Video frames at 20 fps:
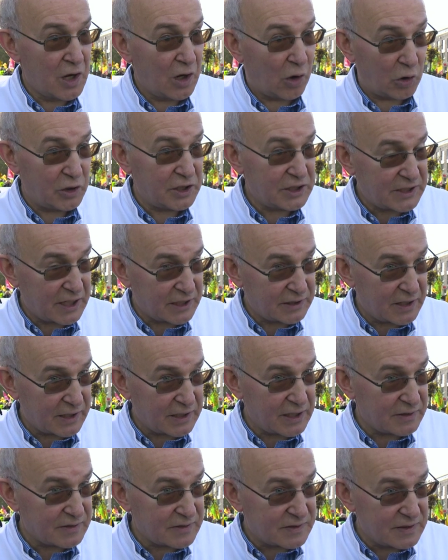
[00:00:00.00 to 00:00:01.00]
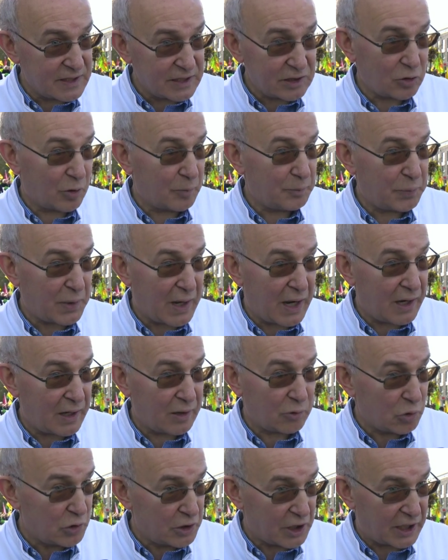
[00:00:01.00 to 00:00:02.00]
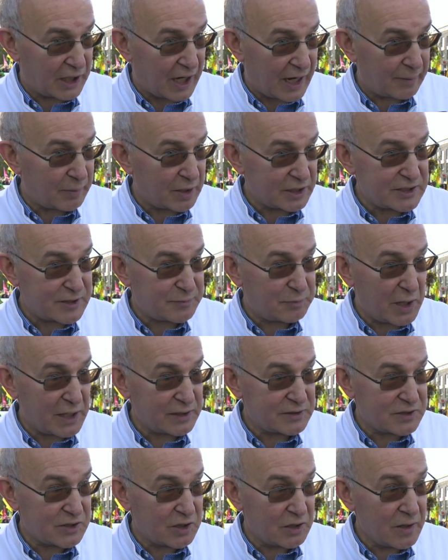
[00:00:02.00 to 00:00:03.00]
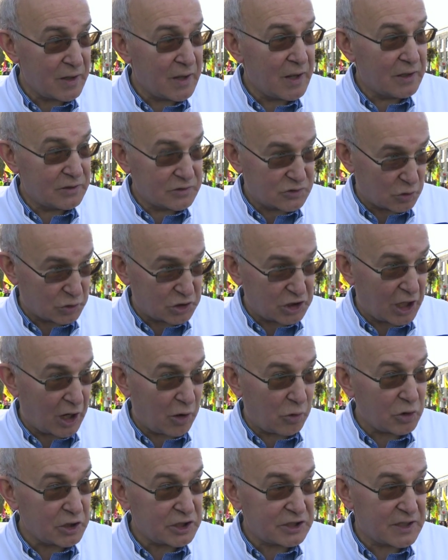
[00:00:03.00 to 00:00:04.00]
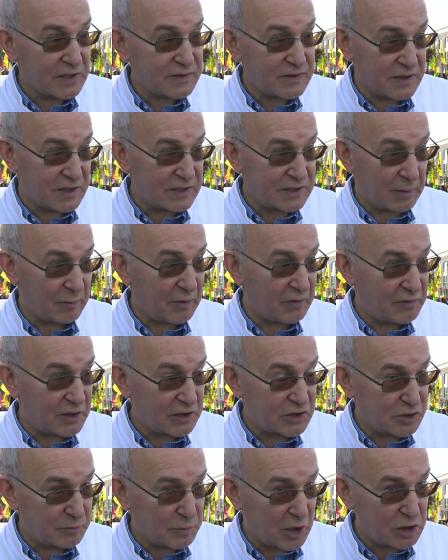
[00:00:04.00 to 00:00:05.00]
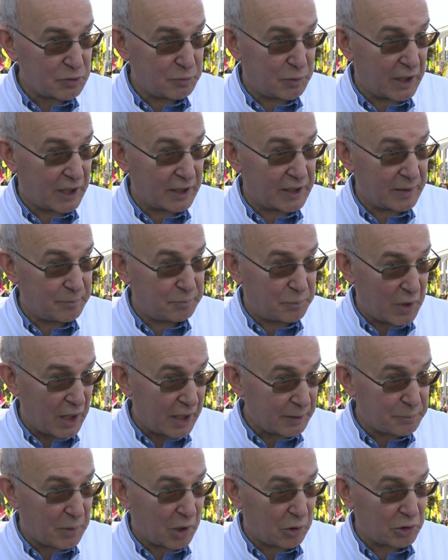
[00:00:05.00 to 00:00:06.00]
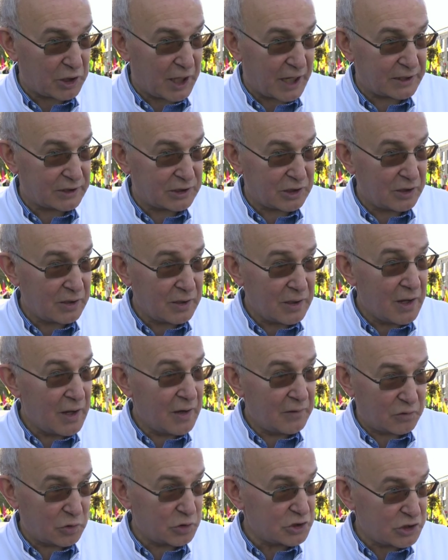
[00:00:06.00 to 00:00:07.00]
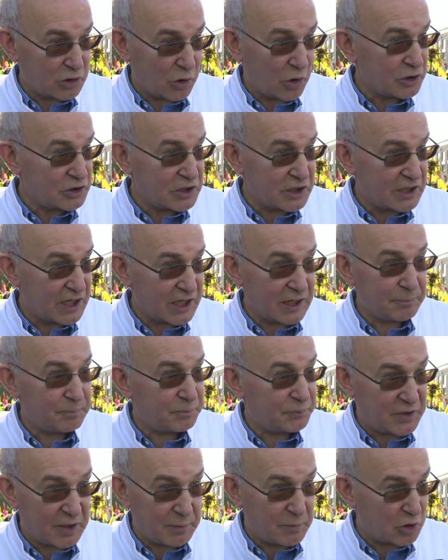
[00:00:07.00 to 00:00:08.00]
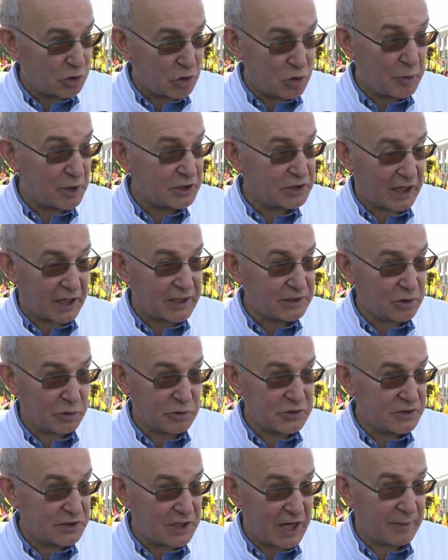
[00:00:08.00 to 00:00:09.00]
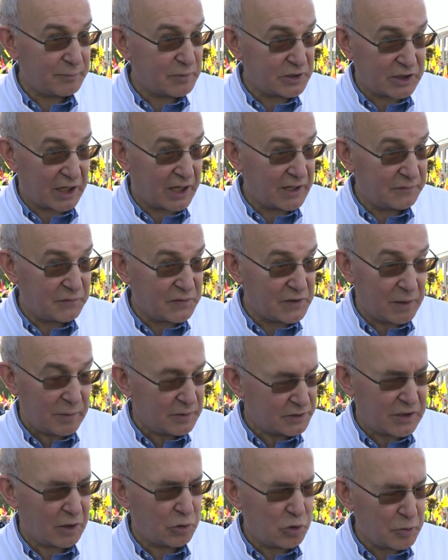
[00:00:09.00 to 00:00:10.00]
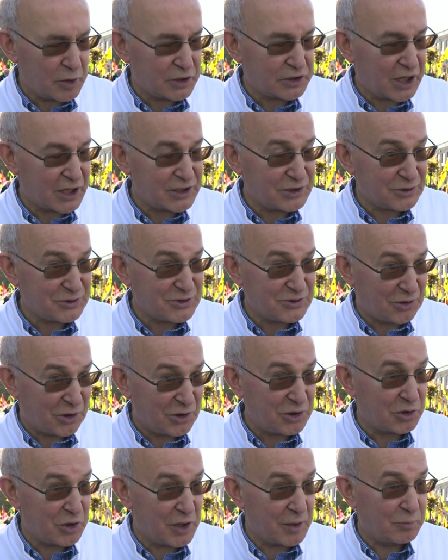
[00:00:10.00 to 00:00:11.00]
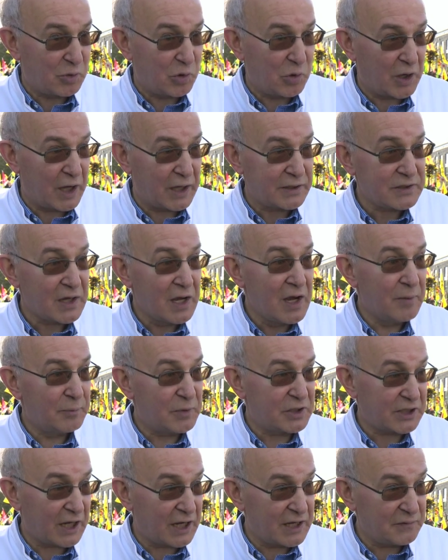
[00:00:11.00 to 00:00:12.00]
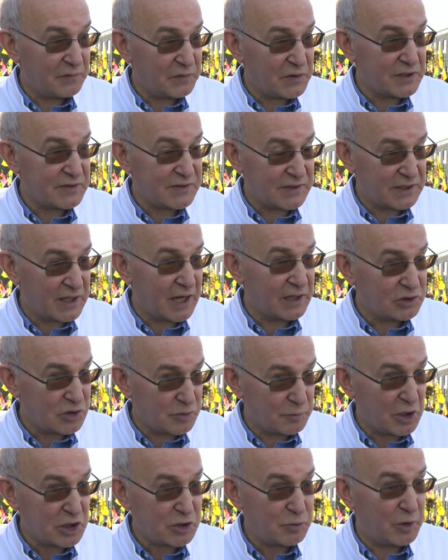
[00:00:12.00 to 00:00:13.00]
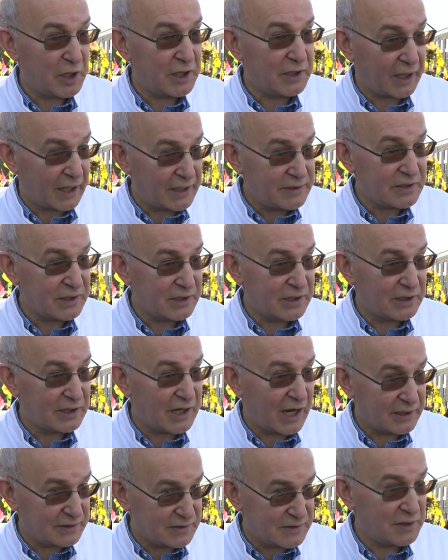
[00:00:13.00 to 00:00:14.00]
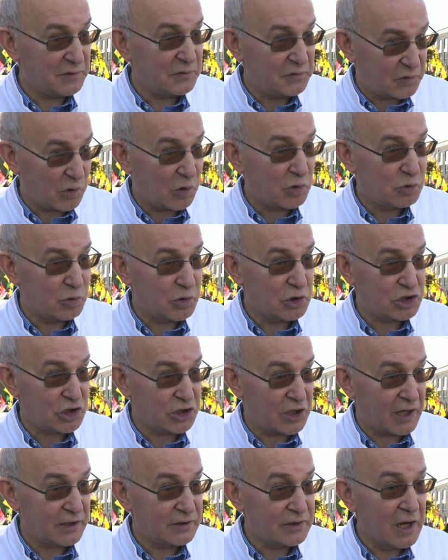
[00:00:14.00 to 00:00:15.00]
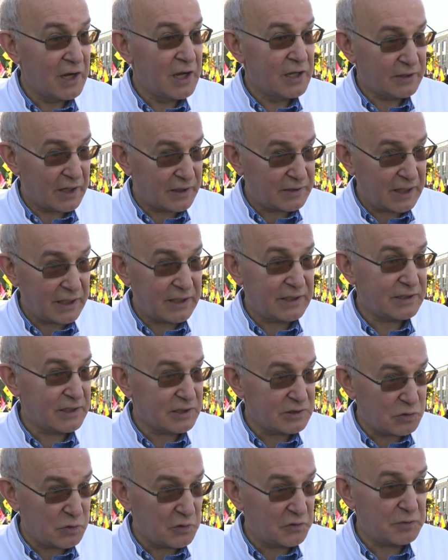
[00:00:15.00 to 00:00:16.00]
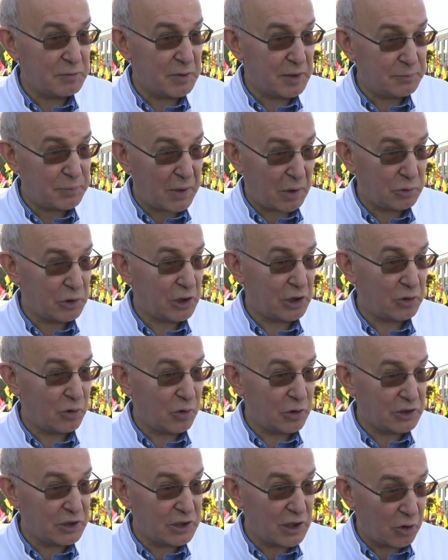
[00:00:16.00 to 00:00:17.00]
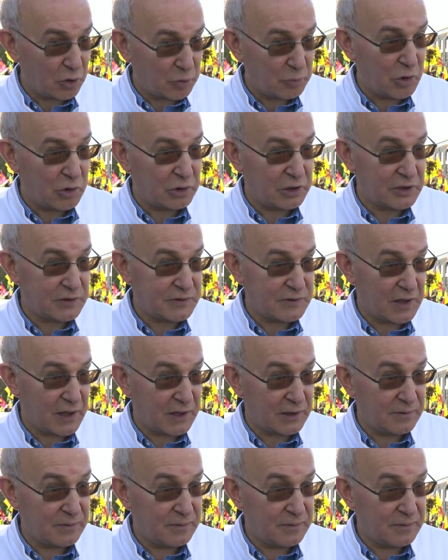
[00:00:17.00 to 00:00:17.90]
Und ich denke, da geht es nicht um ein paar hundert Arbeitsplätze, so traurig das ist. Aber wenn ich zum Beispiel an den Bergbau denke, wo es Leute gibt, die mit über 3000 Jahren, mit 43, äh, über 3000 Euro im Monat, mit 43 Jahren zum Beispiel in Rente gegangen sind, vor Ruhestand, dann denke ich, das dürfte mit ein paar hundert Leuten hier auch möglich sein.